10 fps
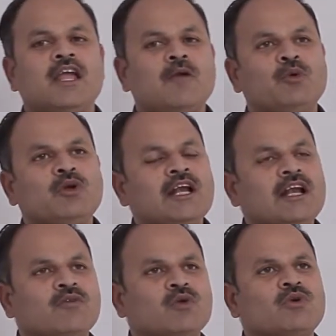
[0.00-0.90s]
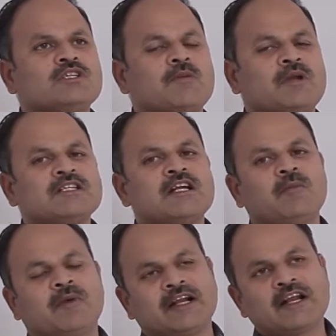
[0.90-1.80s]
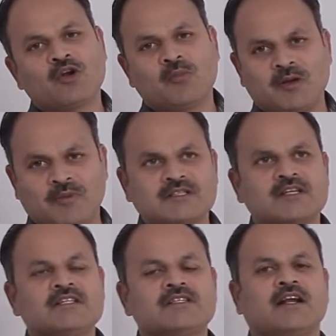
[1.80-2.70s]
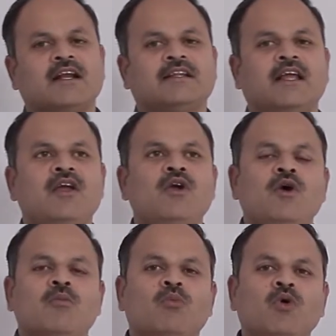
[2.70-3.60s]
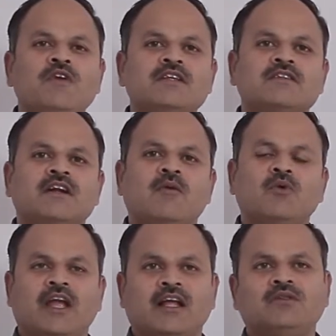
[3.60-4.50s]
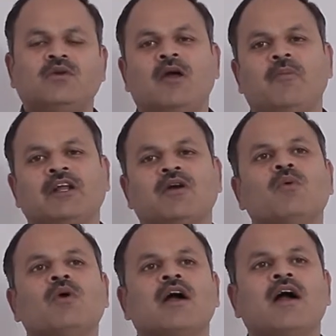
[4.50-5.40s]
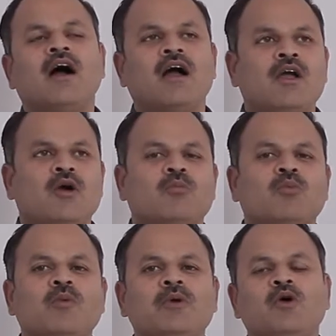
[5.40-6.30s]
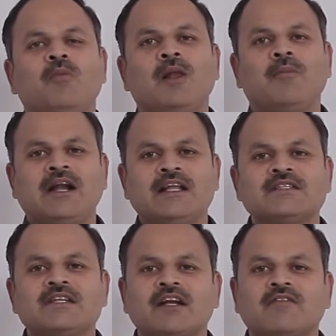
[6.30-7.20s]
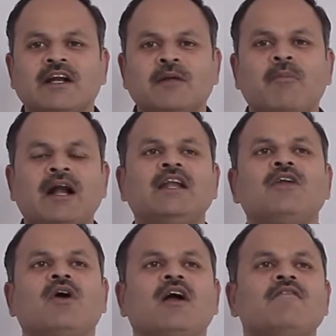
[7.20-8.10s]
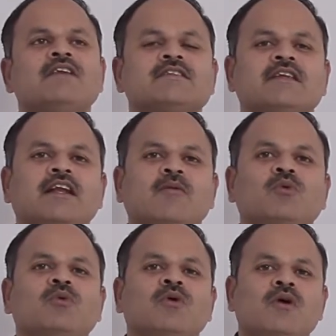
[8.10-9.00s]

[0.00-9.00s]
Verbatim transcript: ఇప్పుడు ఉండేటటువంటి వృక్ష ప్రజన ప్రక్రియ లోపల పరిశీలించినట్లయితే భూ విస్తీర్ణము ఎంత ఉన్నప్పటికీ కూడా భూమి లోపల పండించేటటువంటి పంట యొక్క విస్తీర్ణము